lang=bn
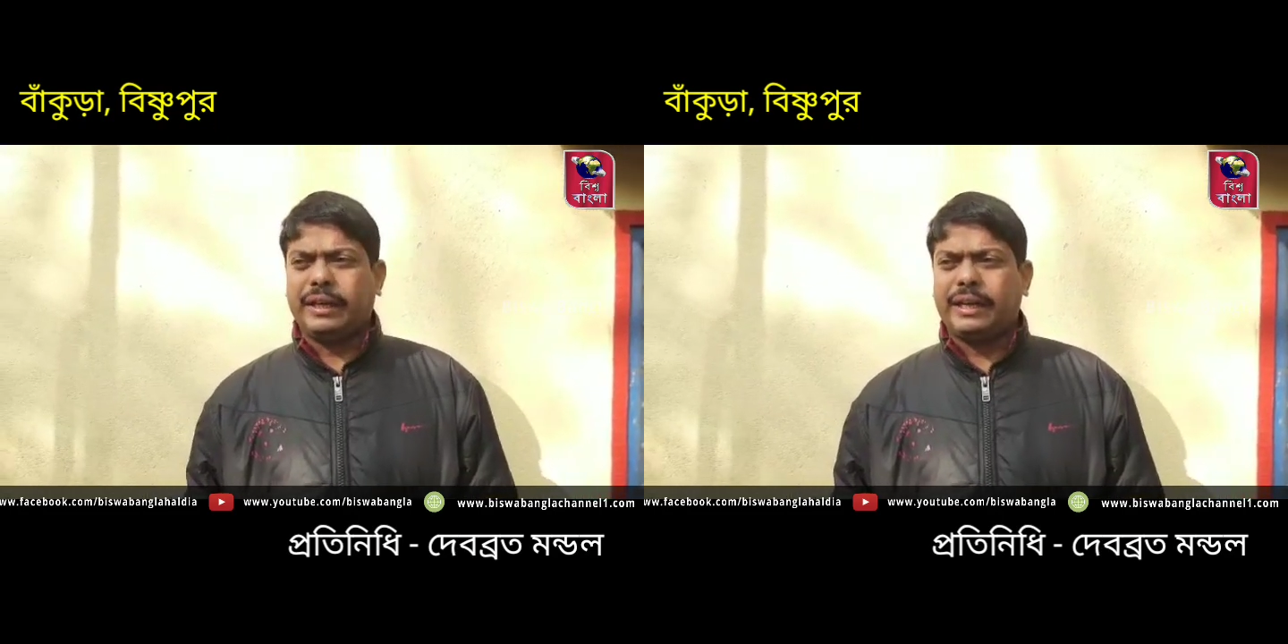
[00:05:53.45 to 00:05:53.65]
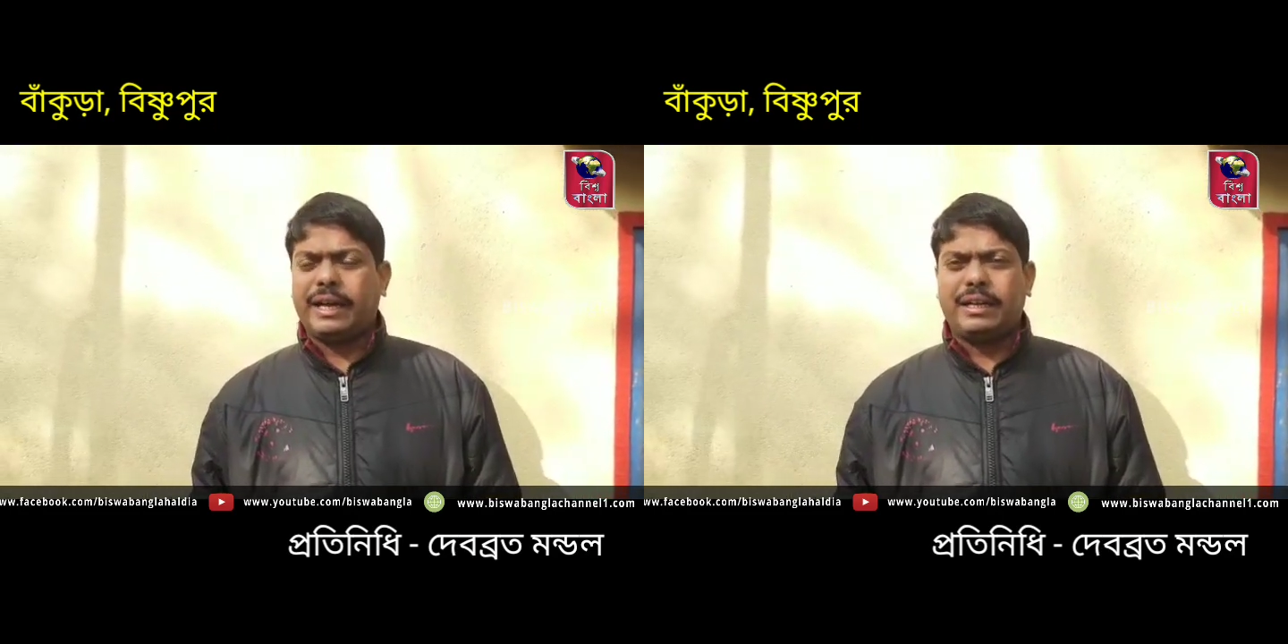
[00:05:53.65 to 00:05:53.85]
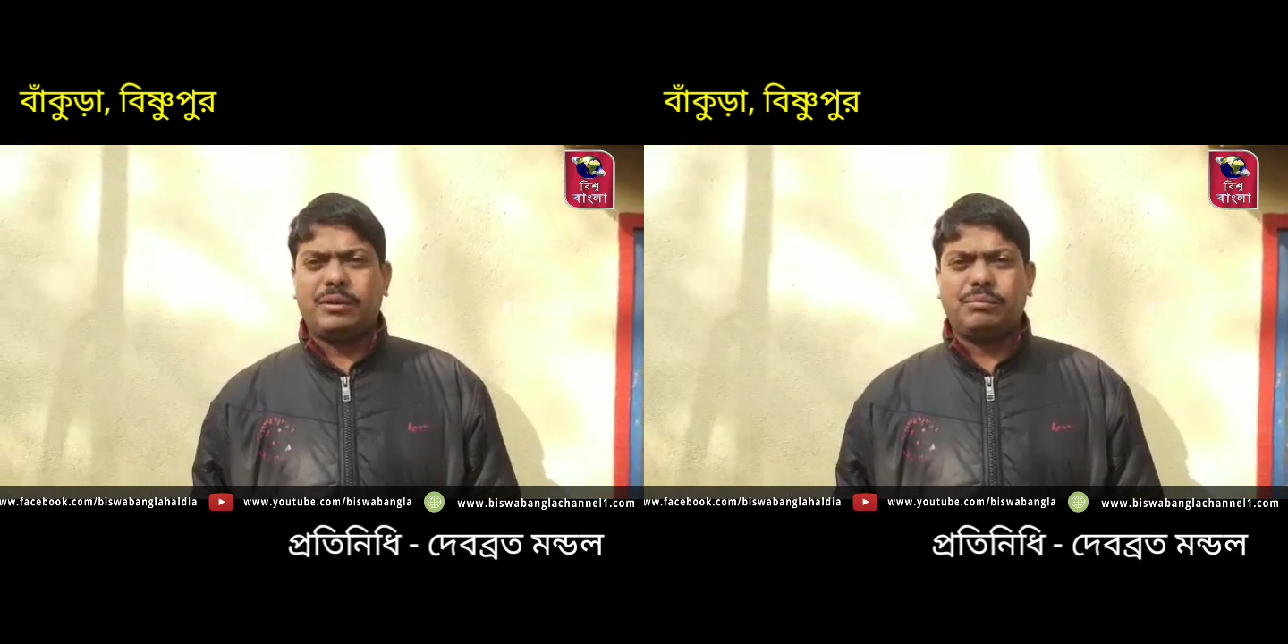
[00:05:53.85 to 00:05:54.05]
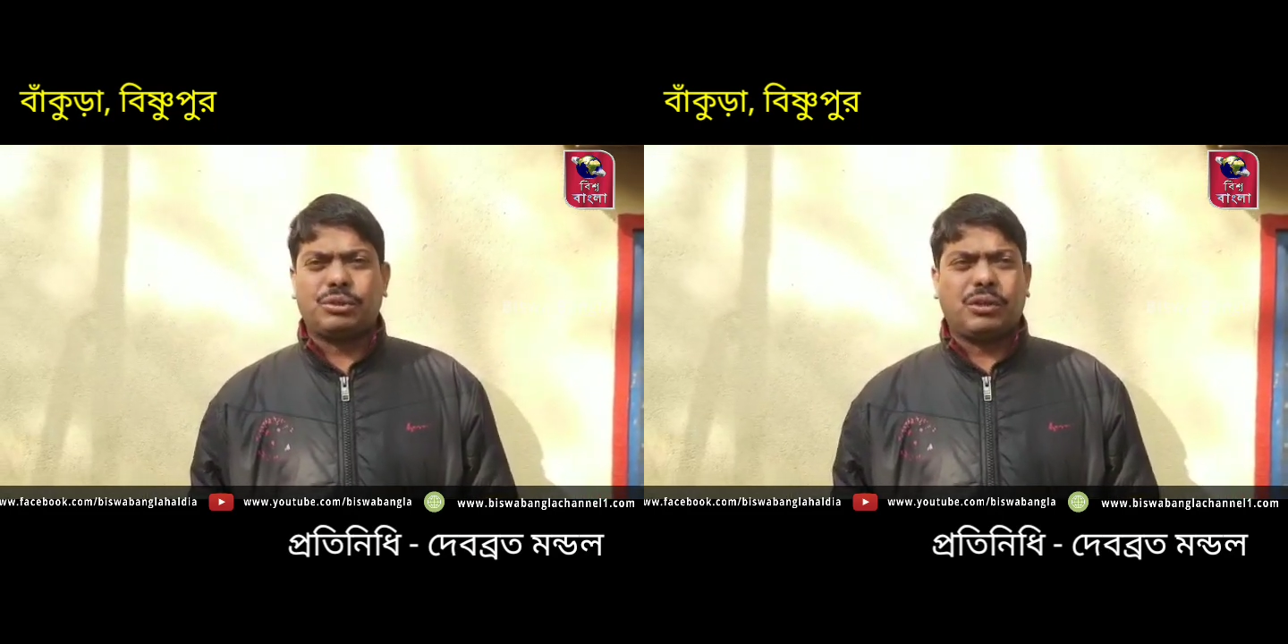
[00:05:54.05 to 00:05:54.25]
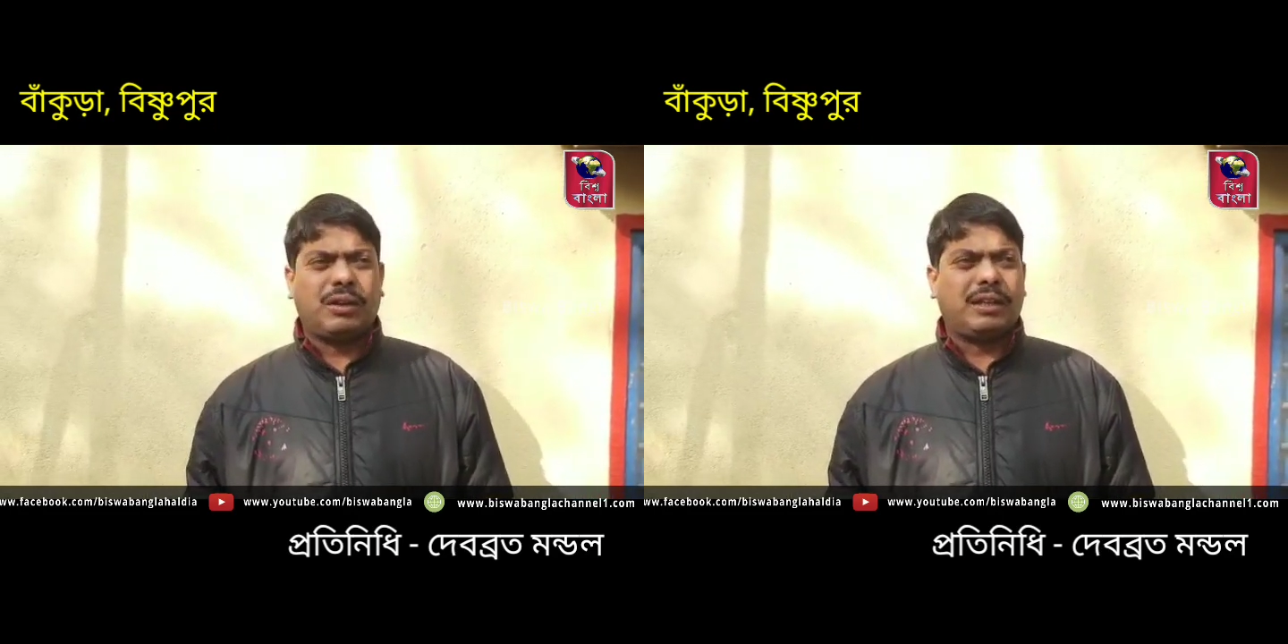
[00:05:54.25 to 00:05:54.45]
এরা নিয়ম
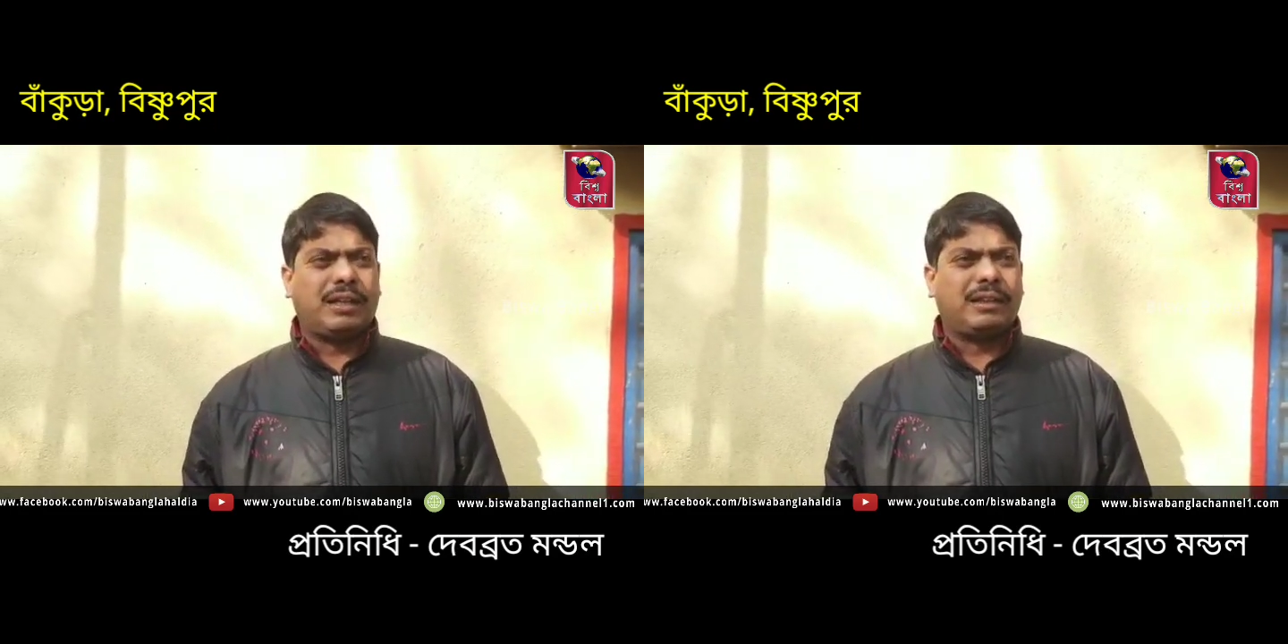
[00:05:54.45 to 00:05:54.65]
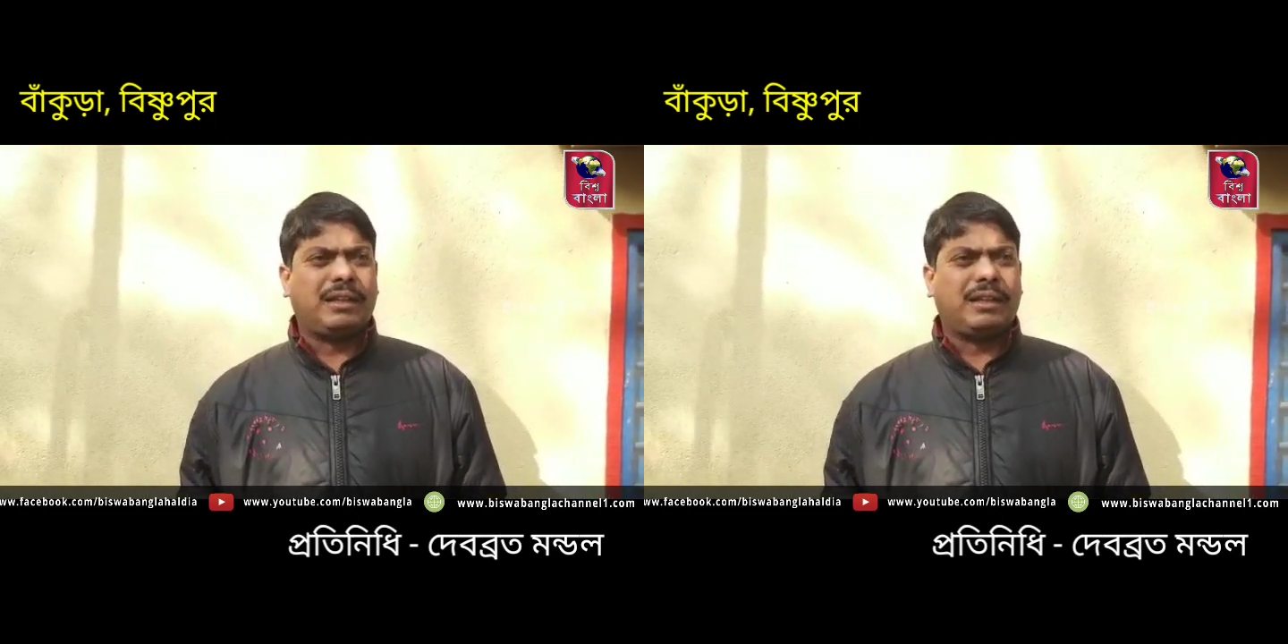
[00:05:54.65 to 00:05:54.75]
শৃঙ্খলা ধার